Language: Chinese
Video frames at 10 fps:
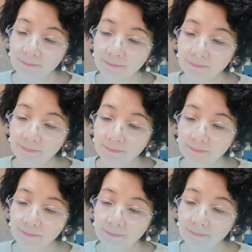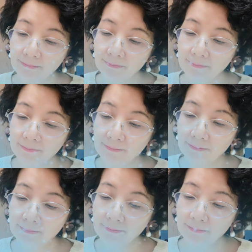果然，
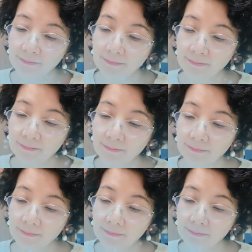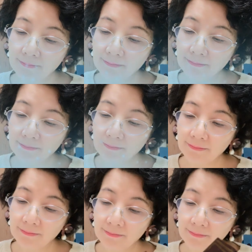由恭请我
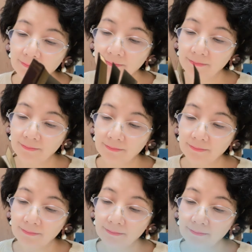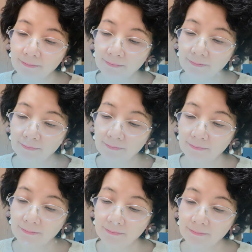改成想独占了。
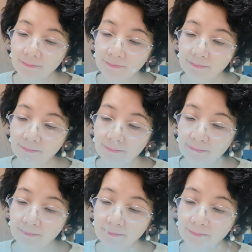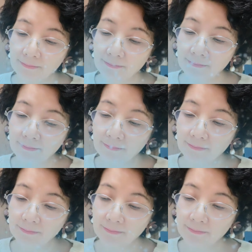大些
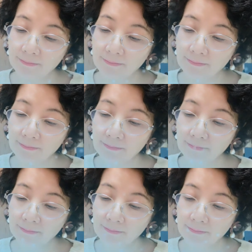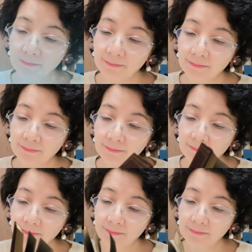与那一群地主，
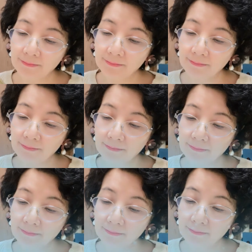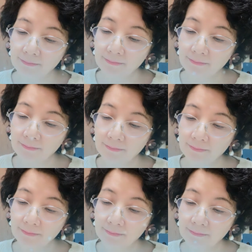全看出
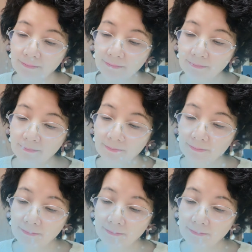便宜来了，